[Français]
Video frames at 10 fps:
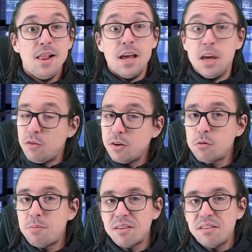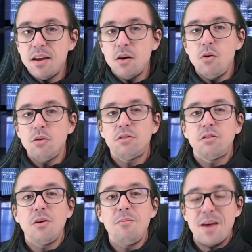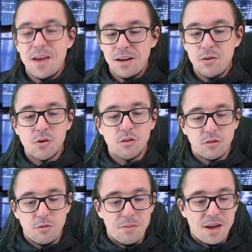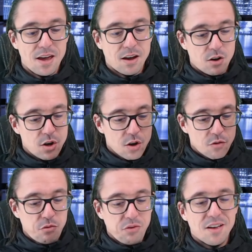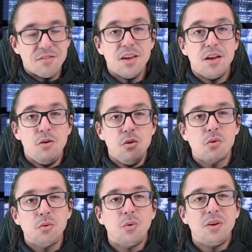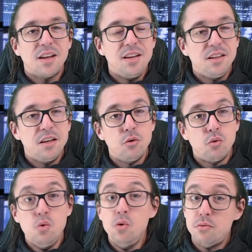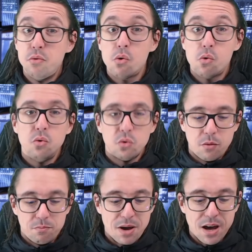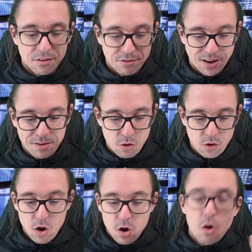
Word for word: Et on va donc passer au sommaire. Et donc au sommaire, vous avez le contrôle technique des deux roues, il faut qu'on en parle vraiment.